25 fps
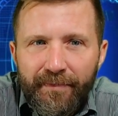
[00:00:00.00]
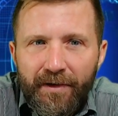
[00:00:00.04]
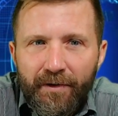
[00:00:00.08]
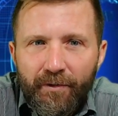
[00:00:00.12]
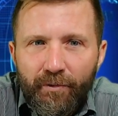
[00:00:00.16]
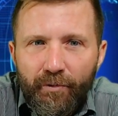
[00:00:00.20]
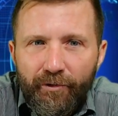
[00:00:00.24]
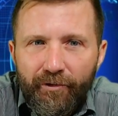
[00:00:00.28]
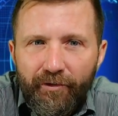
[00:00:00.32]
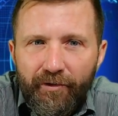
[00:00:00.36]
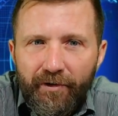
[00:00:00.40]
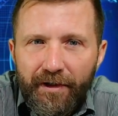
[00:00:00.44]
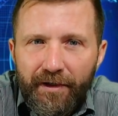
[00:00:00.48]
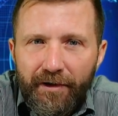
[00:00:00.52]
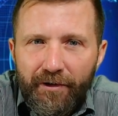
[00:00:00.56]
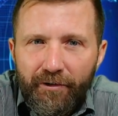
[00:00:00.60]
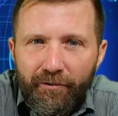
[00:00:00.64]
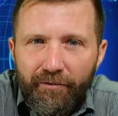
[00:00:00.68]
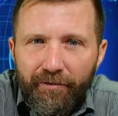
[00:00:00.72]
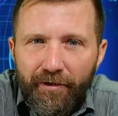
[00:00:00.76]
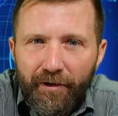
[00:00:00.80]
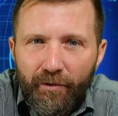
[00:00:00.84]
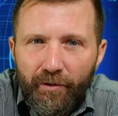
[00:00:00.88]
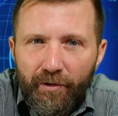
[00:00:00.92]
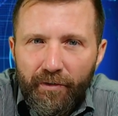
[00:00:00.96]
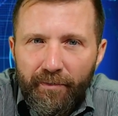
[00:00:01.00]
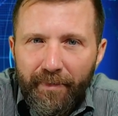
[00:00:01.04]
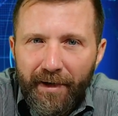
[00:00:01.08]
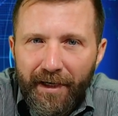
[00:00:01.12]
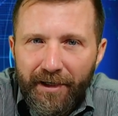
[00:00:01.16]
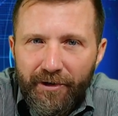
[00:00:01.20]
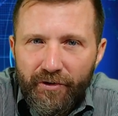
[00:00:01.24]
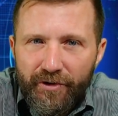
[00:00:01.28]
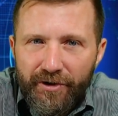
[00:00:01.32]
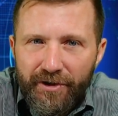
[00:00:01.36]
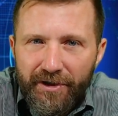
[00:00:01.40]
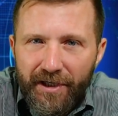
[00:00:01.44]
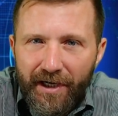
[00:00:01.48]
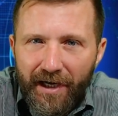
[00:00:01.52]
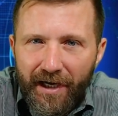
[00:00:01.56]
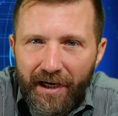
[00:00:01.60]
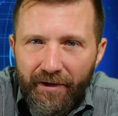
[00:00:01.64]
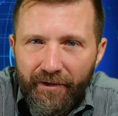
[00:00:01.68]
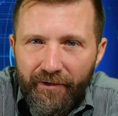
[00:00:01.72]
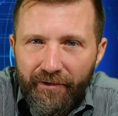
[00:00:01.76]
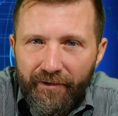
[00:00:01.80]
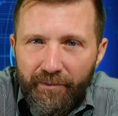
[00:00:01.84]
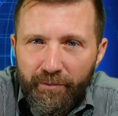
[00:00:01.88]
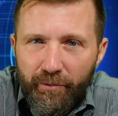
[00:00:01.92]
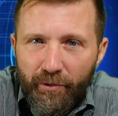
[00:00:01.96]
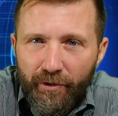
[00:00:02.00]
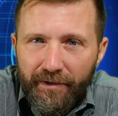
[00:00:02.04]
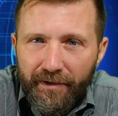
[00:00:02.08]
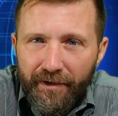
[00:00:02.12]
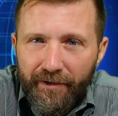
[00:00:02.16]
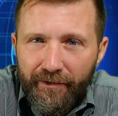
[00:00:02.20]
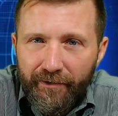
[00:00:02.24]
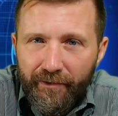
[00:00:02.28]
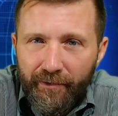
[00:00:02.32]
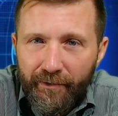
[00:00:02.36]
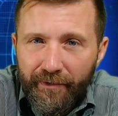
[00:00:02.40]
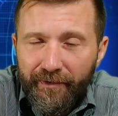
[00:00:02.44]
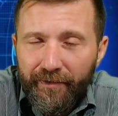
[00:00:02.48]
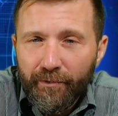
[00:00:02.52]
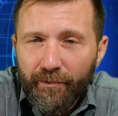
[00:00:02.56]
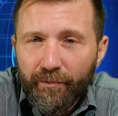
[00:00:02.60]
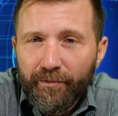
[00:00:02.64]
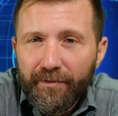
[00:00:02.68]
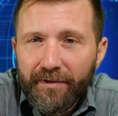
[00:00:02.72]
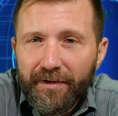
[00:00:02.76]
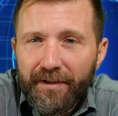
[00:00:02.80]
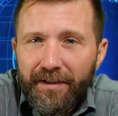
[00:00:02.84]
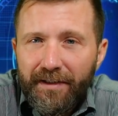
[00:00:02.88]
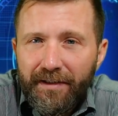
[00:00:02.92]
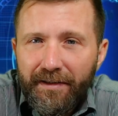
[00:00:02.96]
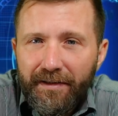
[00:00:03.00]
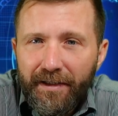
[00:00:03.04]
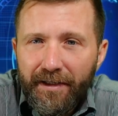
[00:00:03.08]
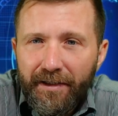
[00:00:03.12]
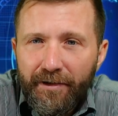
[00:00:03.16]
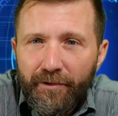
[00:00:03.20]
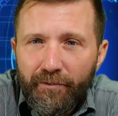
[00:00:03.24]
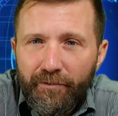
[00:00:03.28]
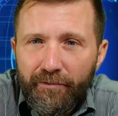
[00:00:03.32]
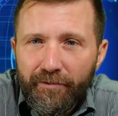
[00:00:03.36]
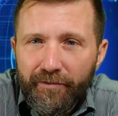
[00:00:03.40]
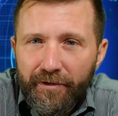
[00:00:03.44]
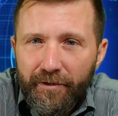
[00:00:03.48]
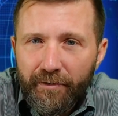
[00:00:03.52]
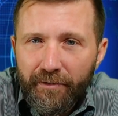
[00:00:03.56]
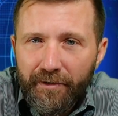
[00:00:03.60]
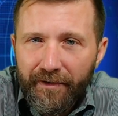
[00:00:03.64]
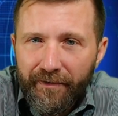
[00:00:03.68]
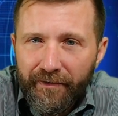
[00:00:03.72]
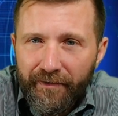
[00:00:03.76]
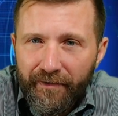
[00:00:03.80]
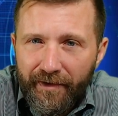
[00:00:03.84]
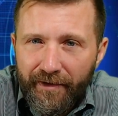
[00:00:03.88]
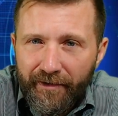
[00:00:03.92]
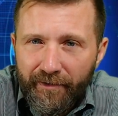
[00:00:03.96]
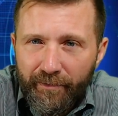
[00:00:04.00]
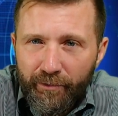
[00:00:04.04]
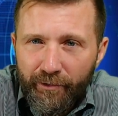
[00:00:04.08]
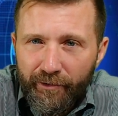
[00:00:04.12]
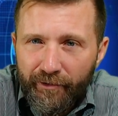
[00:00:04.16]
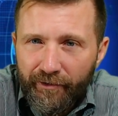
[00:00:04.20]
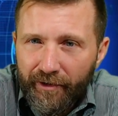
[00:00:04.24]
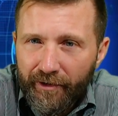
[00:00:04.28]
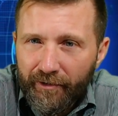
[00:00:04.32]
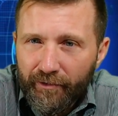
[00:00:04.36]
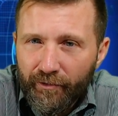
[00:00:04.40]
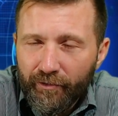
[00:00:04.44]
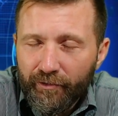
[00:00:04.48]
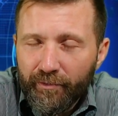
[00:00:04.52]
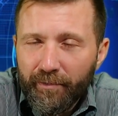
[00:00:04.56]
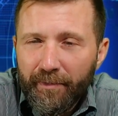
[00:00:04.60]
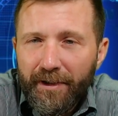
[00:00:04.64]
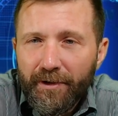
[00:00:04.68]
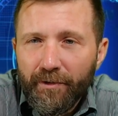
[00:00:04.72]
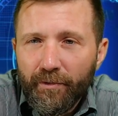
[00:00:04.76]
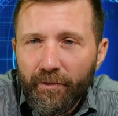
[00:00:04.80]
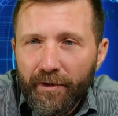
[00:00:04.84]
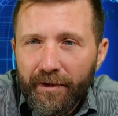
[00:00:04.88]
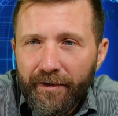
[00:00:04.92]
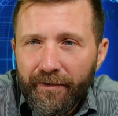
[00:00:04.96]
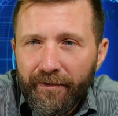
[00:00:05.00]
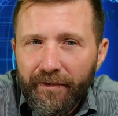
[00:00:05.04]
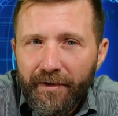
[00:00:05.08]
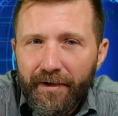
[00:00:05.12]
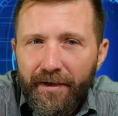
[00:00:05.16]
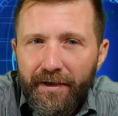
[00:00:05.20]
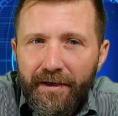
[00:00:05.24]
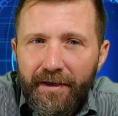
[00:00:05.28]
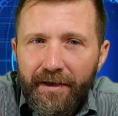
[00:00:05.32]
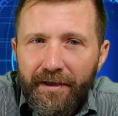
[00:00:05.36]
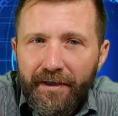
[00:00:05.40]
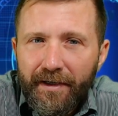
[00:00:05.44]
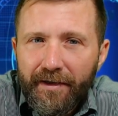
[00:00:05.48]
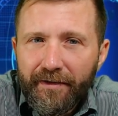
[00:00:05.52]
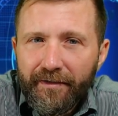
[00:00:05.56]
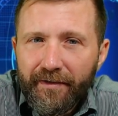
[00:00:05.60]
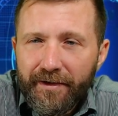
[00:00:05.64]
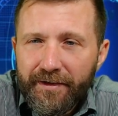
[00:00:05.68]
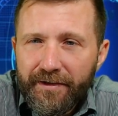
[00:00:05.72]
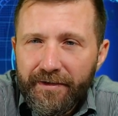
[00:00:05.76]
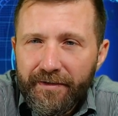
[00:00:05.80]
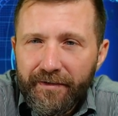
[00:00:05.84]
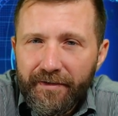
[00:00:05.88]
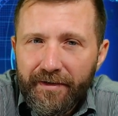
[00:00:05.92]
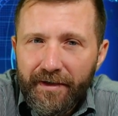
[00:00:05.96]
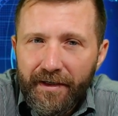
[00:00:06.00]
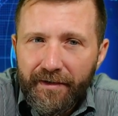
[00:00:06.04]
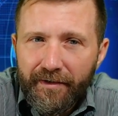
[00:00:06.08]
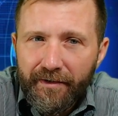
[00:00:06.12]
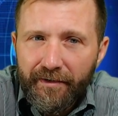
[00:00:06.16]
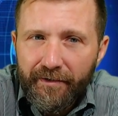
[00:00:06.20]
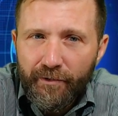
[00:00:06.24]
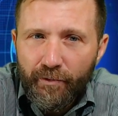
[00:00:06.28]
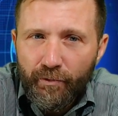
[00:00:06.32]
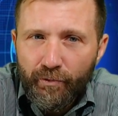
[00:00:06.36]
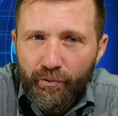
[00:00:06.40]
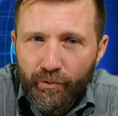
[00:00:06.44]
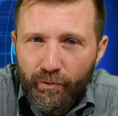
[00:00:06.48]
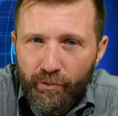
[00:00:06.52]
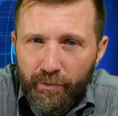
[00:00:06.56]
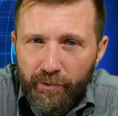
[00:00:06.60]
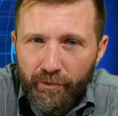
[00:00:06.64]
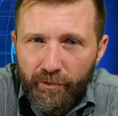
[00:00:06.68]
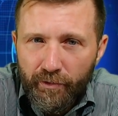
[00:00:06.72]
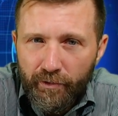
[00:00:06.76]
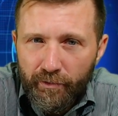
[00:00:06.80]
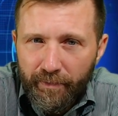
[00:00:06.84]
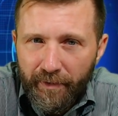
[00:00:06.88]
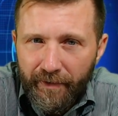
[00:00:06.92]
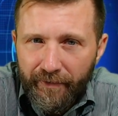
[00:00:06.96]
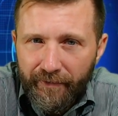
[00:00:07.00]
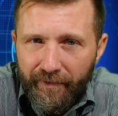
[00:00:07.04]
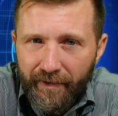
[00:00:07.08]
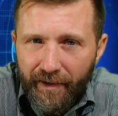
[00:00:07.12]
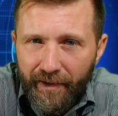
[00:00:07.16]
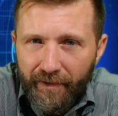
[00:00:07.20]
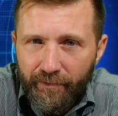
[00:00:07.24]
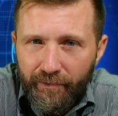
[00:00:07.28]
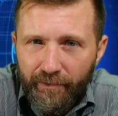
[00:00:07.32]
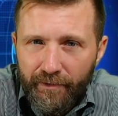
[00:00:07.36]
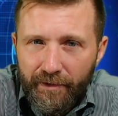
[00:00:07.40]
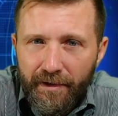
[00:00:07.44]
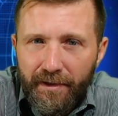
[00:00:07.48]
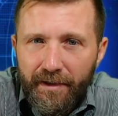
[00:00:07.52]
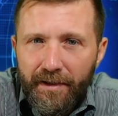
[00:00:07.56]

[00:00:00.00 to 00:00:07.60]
Considerando o valor médio diário, as importações são 31,6% menores que as registradas em outubro do ano passado.